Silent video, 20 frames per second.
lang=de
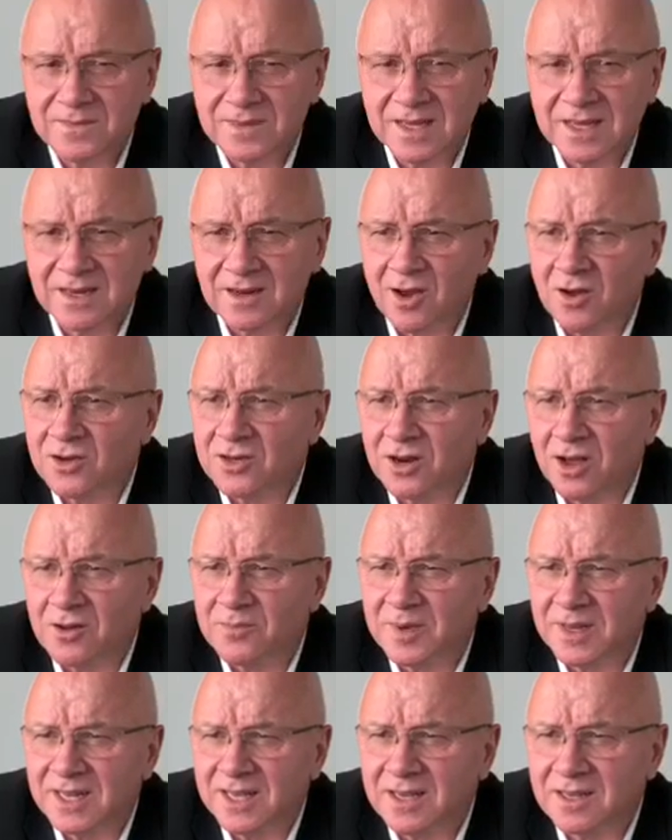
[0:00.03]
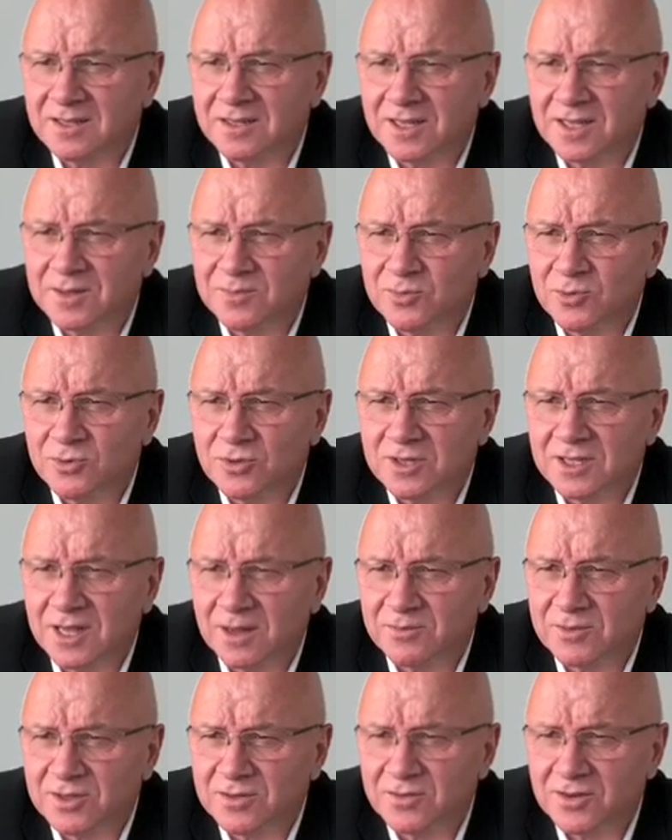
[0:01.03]
Der Agrarbericht des
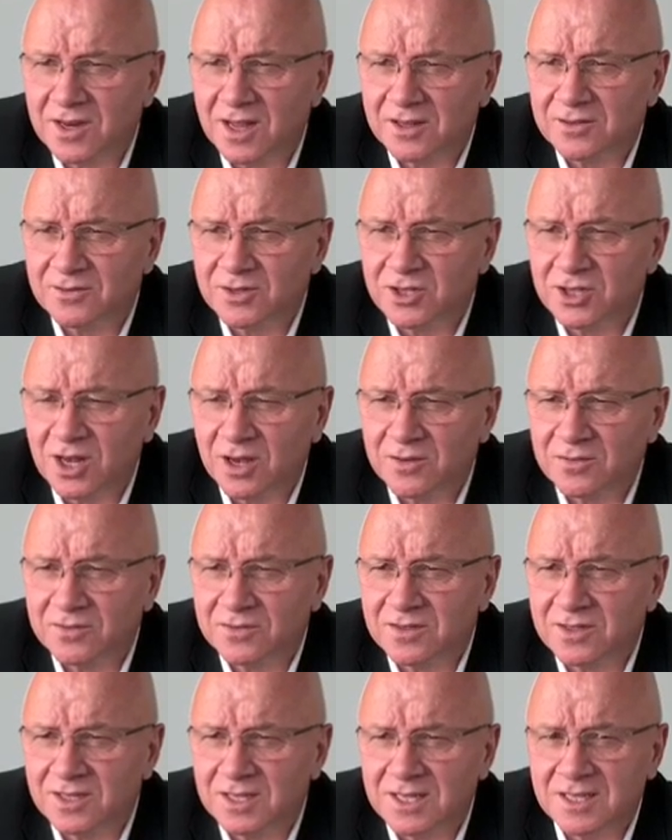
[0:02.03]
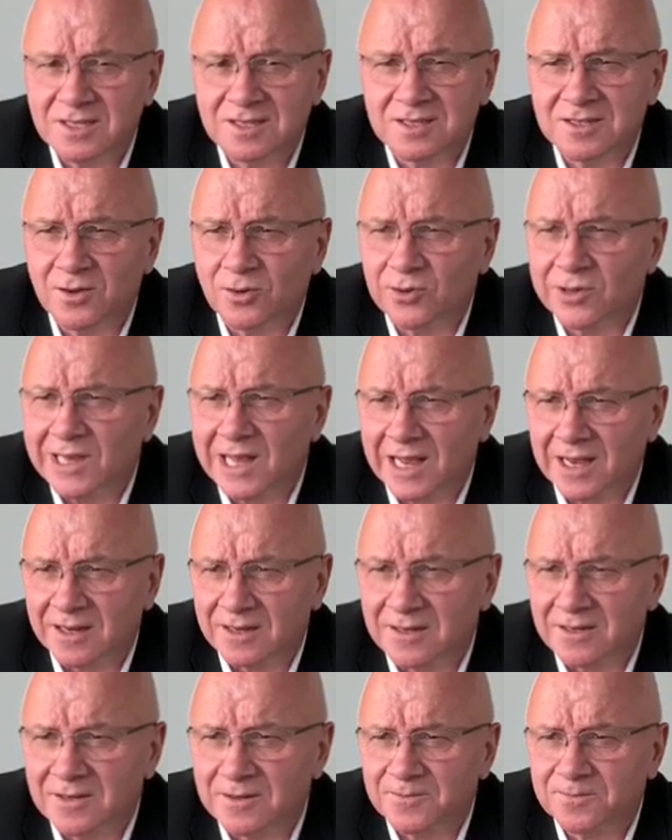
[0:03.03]
Bundesamtes für Landwirtschaft ist
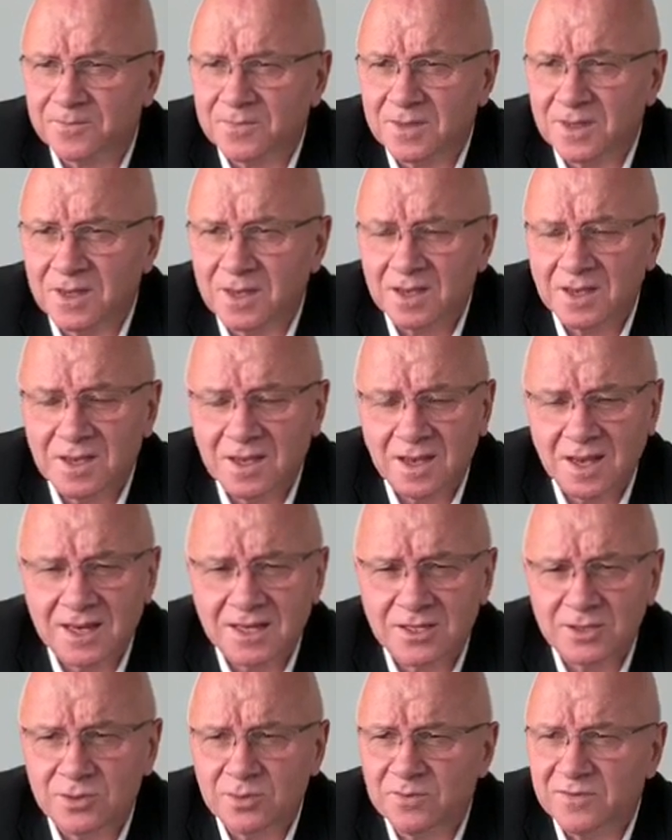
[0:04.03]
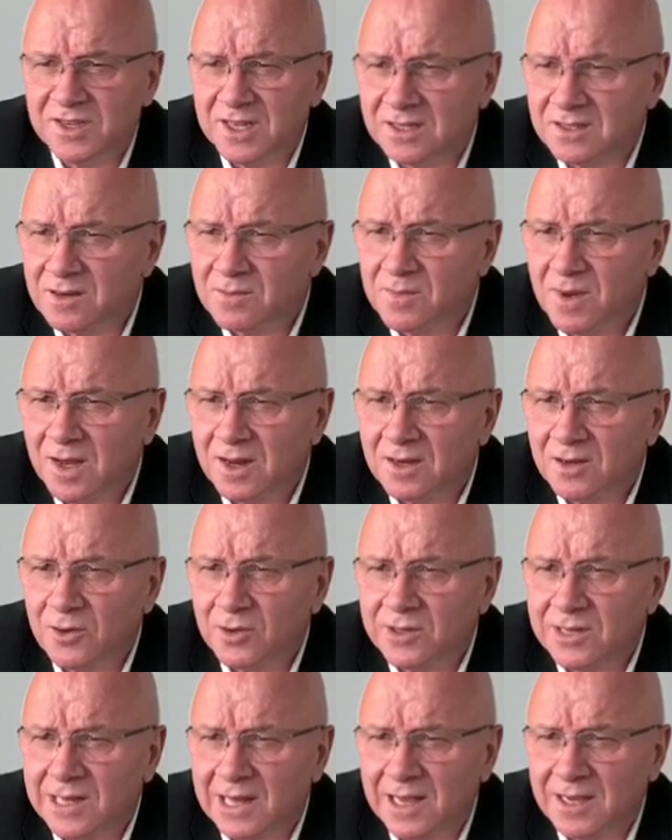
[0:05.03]
online. Er ist zum vierten Mal
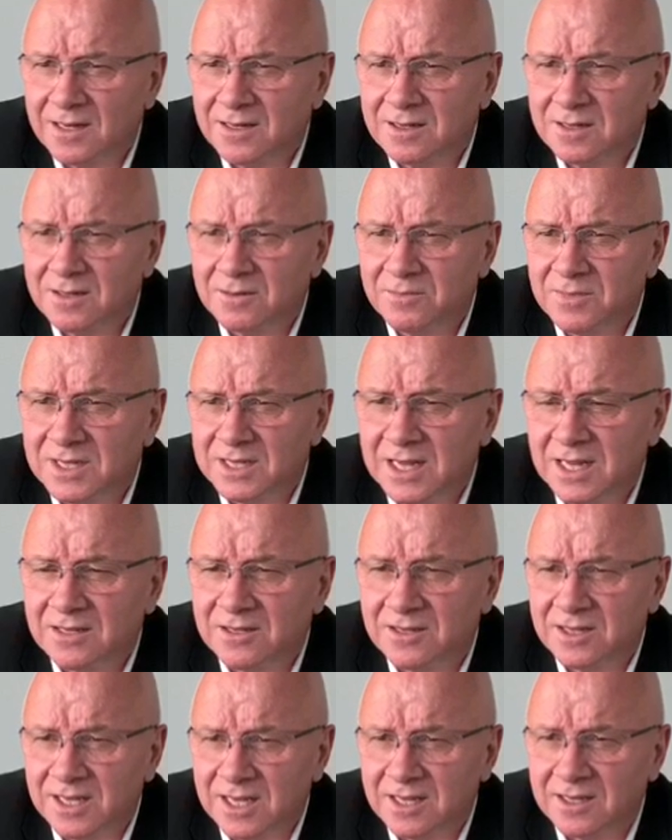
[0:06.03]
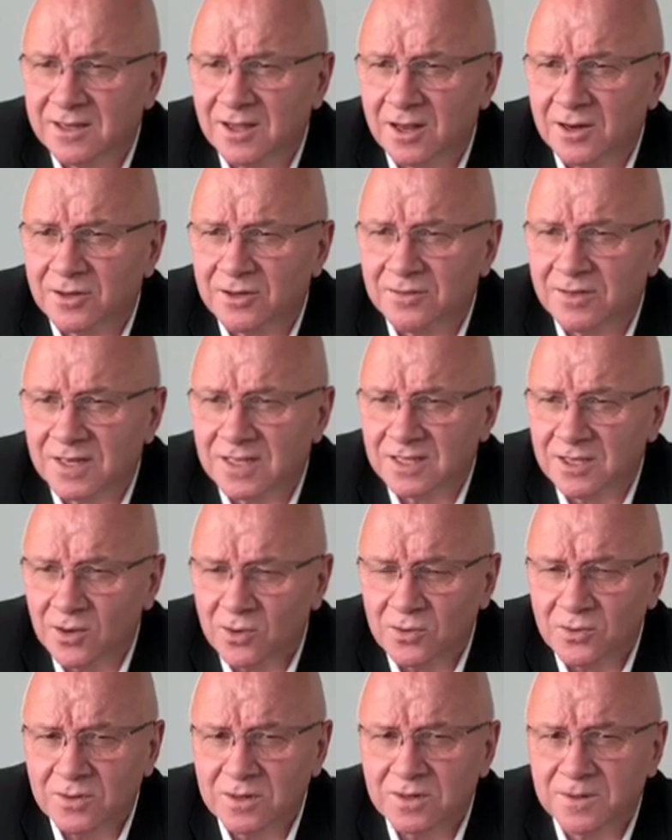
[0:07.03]
online mit einer digitalen
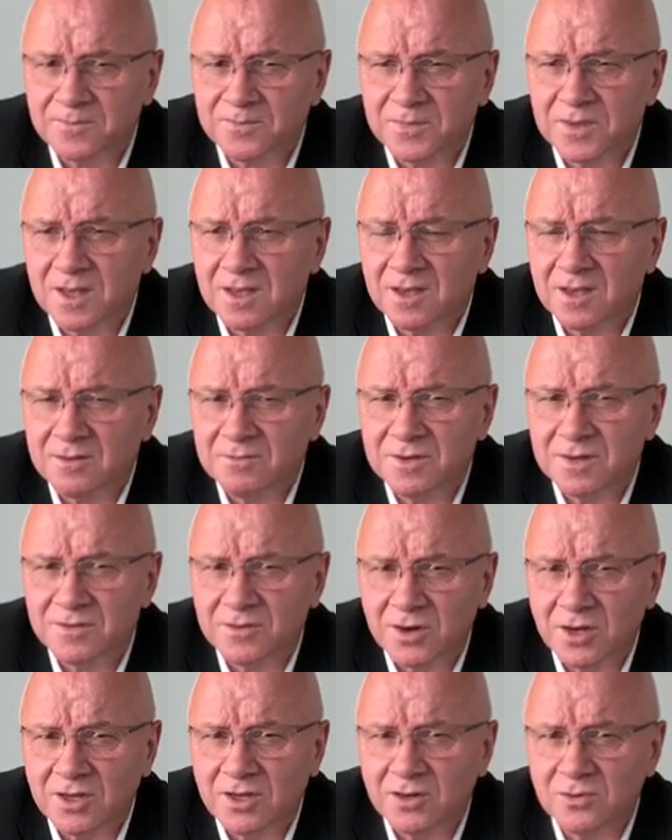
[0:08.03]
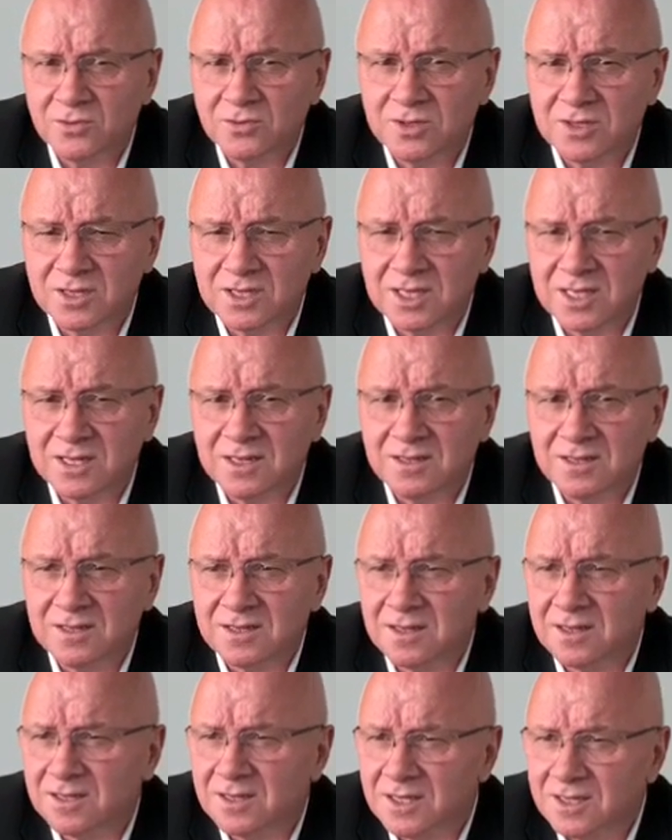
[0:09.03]
Version. Wir freuen uns,
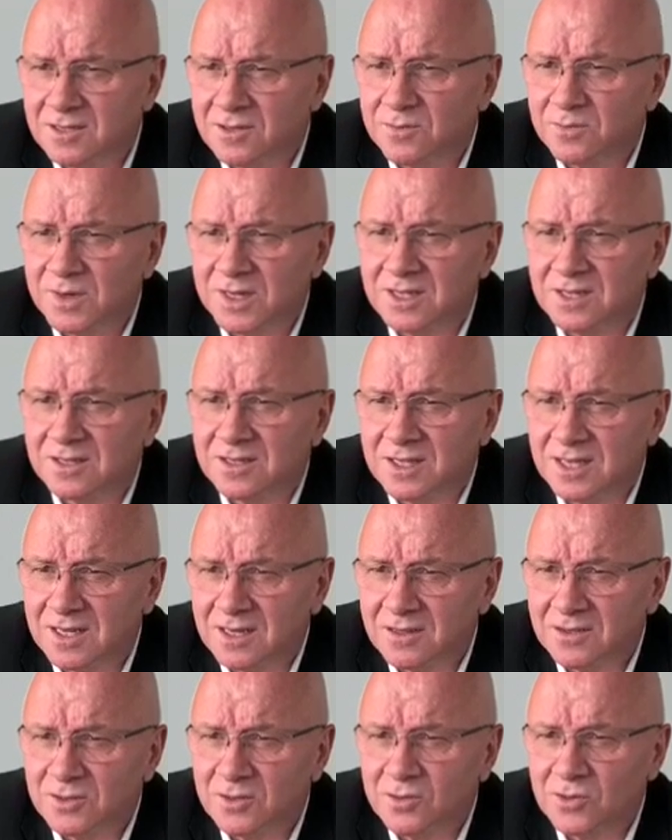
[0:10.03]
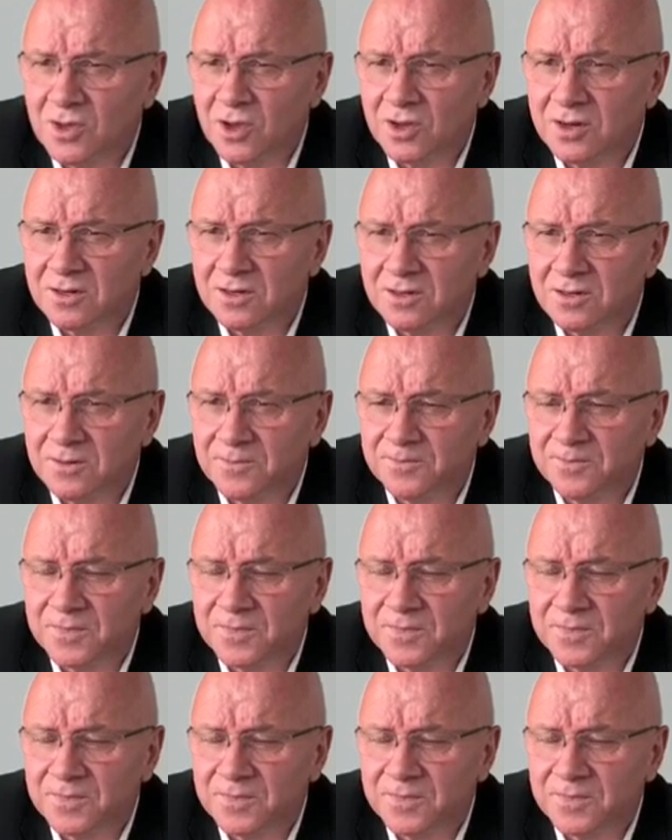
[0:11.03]
Ihnen diesen präsentieren zu können.